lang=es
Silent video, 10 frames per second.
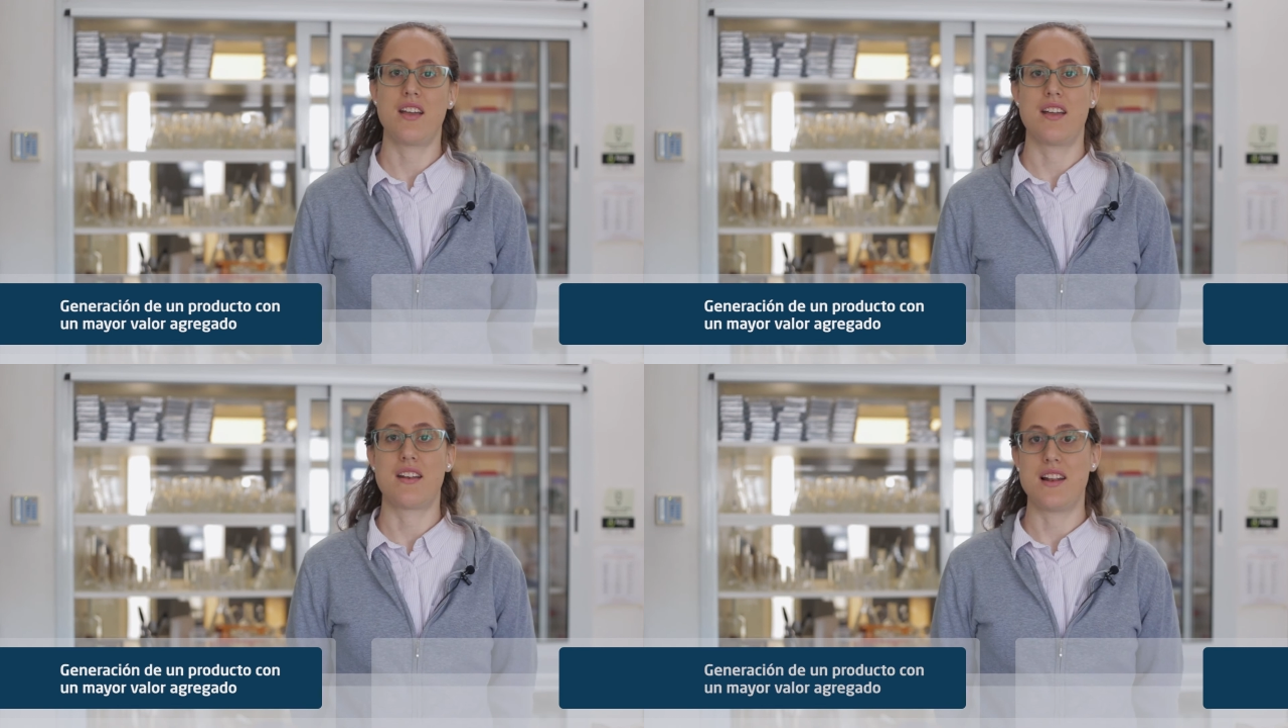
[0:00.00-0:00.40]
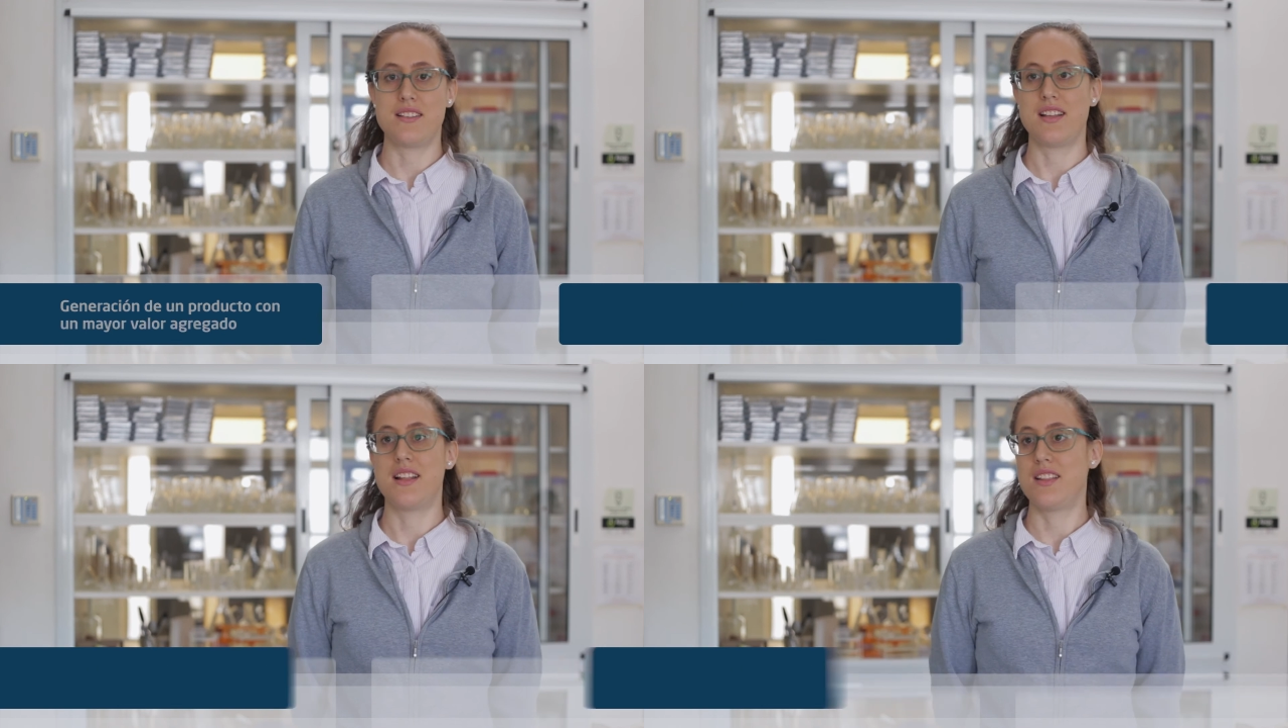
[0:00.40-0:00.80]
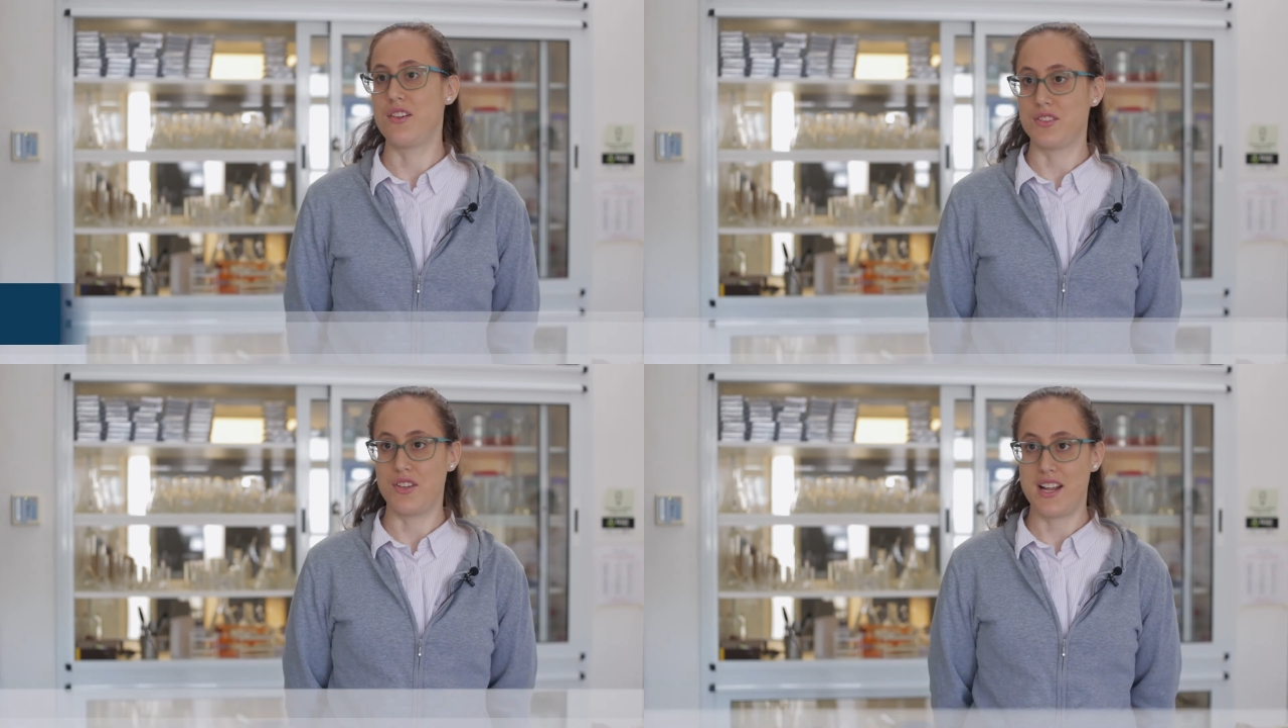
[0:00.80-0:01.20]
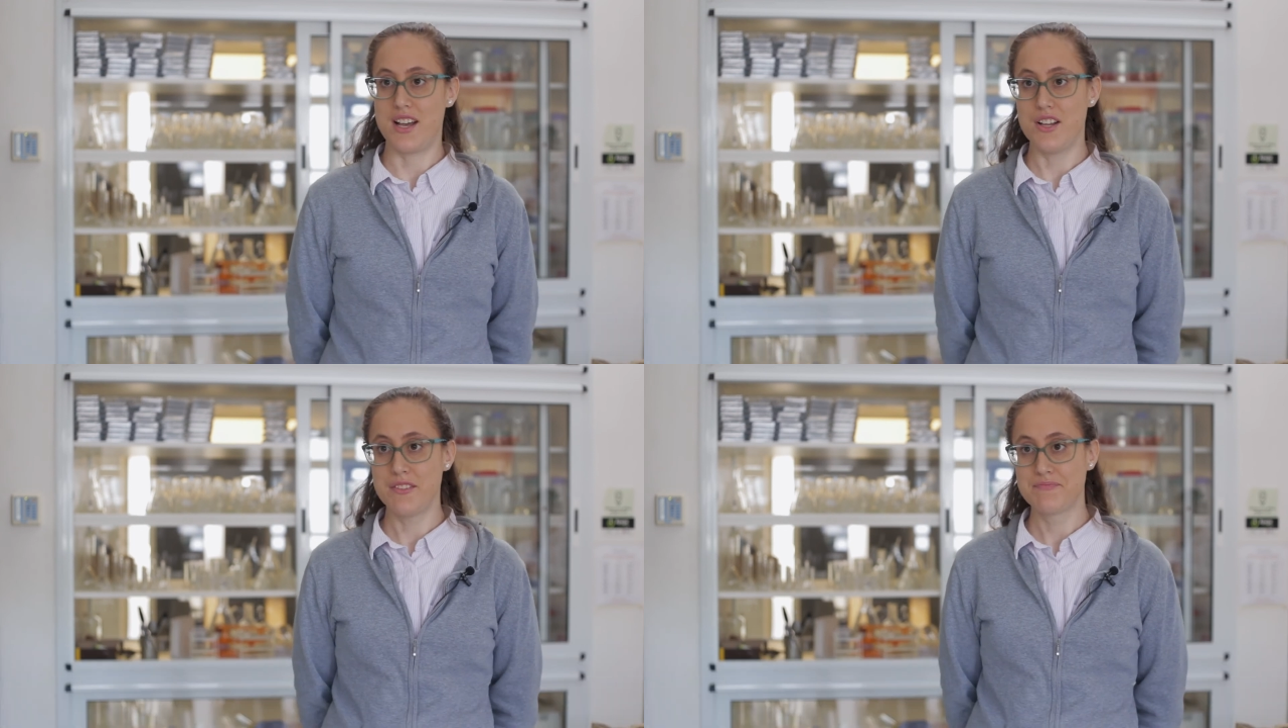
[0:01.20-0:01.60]
eh, realizar este
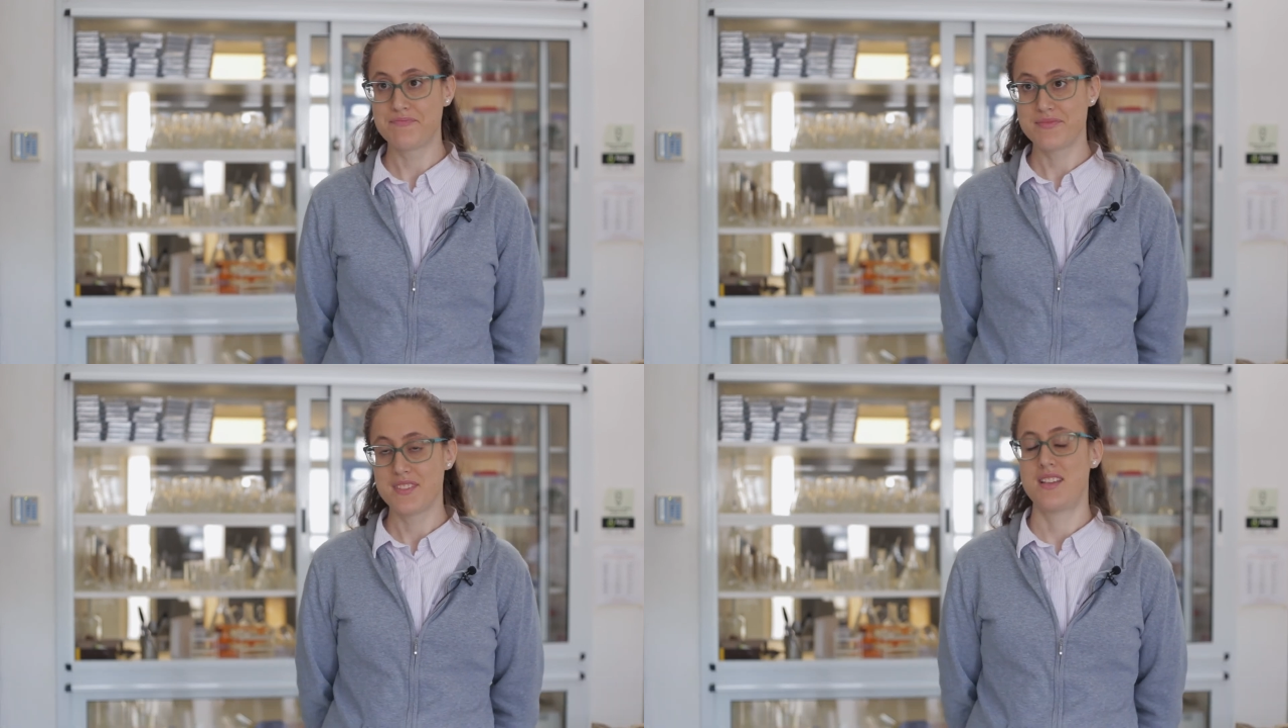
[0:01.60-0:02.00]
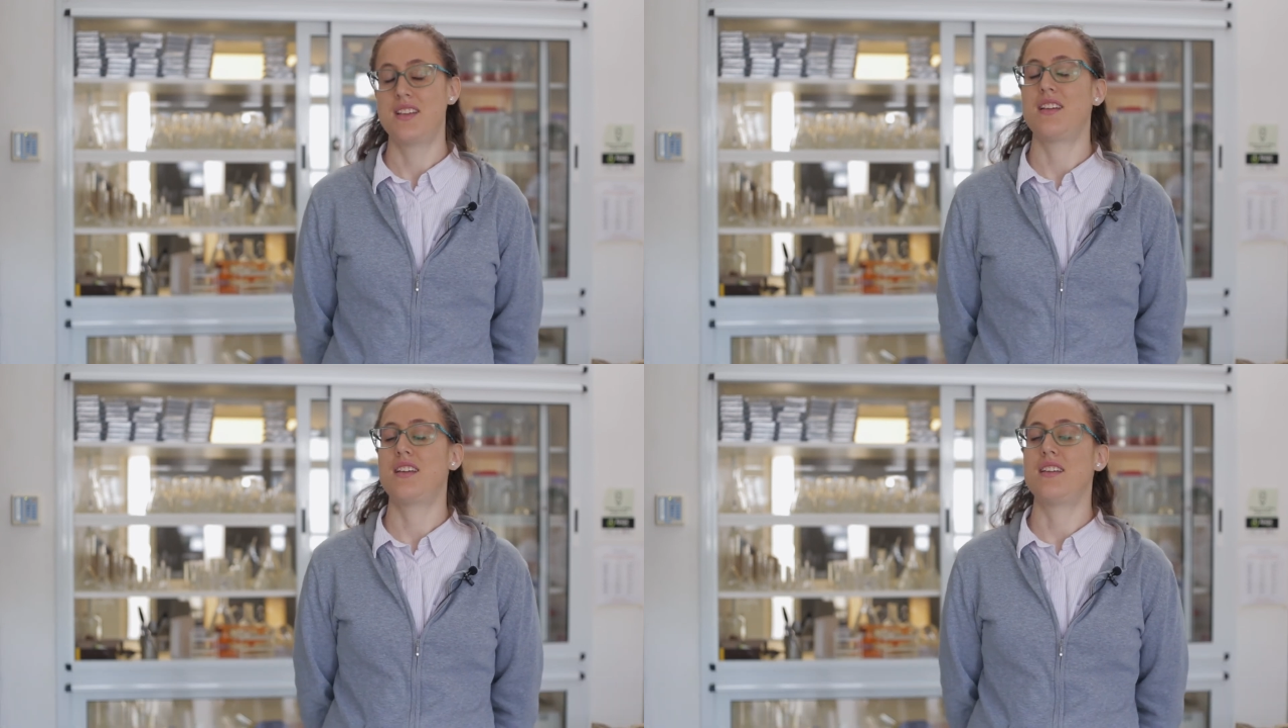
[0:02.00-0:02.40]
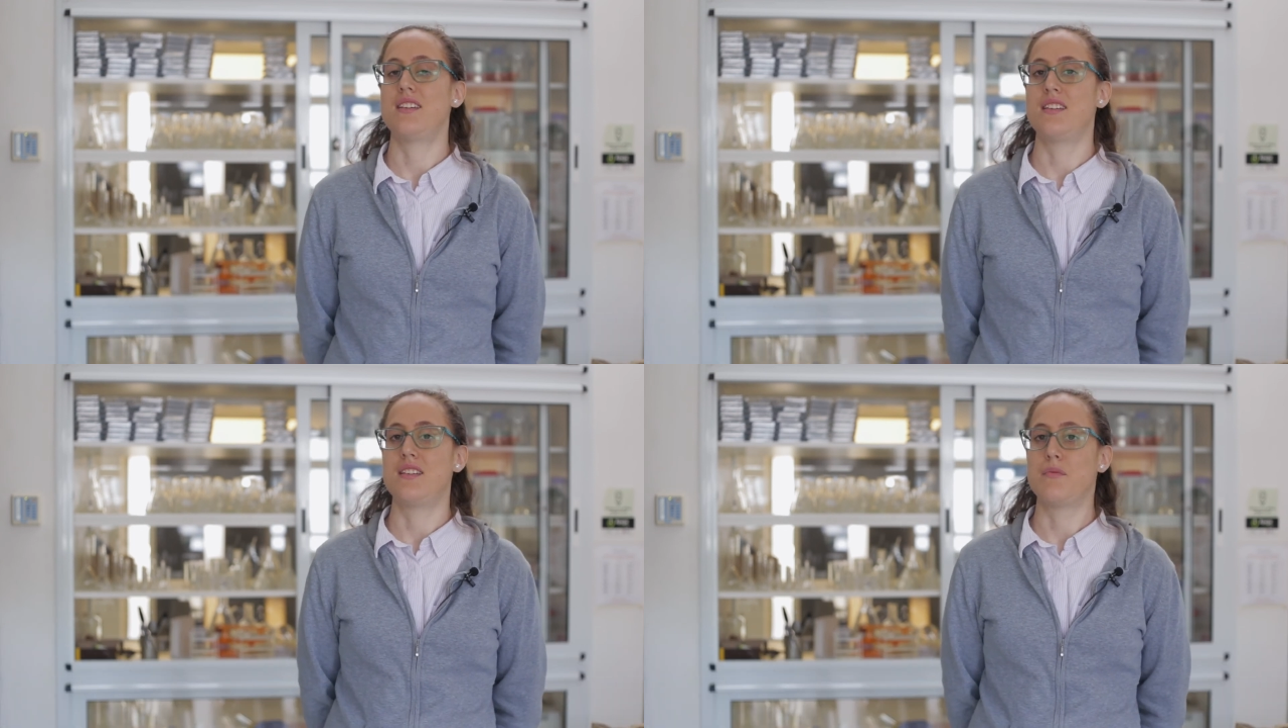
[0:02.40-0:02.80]
doctorado y